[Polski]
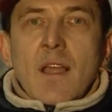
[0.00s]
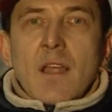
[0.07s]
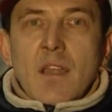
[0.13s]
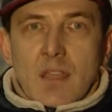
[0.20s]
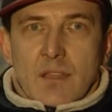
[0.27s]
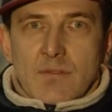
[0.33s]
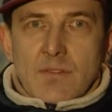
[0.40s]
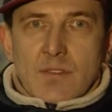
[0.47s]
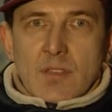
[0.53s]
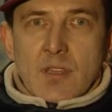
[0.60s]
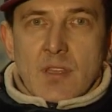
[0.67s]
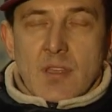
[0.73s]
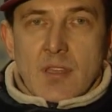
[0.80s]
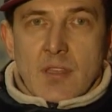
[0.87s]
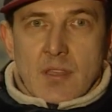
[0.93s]
Lewy
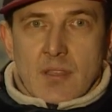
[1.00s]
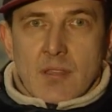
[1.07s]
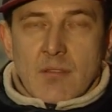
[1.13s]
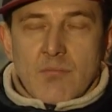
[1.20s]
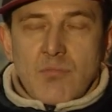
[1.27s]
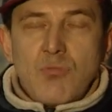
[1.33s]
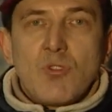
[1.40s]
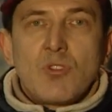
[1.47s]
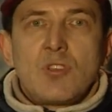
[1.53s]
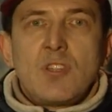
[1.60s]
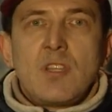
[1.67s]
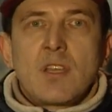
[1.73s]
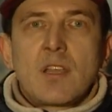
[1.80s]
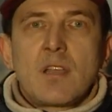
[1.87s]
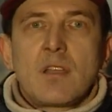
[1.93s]

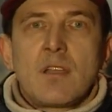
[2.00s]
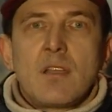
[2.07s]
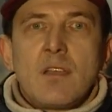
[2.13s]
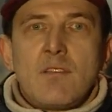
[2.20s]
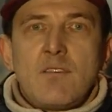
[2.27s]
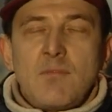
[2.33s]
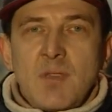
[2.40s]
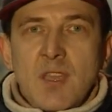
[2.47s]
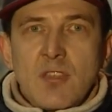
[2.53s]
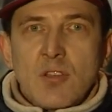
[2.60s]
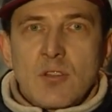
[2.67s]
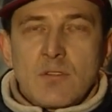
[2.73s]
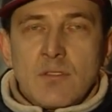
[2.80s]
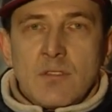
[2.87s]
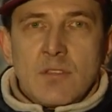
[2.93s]
błotnik
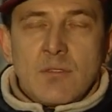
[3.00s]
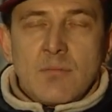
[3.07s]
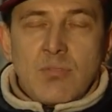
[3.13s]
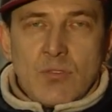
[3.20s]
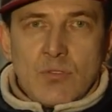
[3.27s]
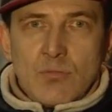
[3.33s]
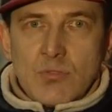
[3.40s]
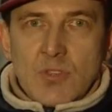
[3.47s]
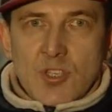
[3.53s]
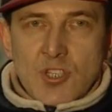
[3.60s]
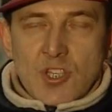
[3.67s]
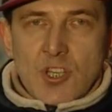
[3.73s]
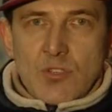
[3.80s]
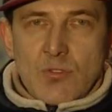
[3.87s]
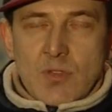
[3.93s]
wymieniony po
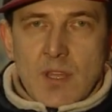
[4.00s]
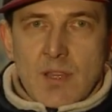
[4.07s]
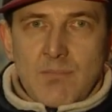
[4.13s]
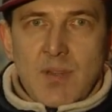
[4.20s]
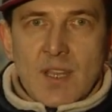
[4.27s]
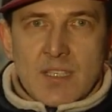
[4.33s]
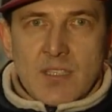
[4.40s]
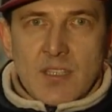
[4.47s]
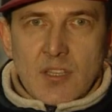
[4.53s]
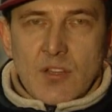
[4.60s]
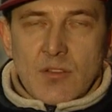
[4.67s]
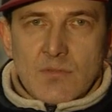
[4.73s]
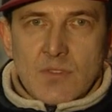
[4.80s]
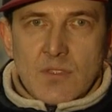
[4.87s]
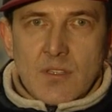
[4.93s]
uderzeniu na
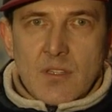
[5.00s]
plastikowy.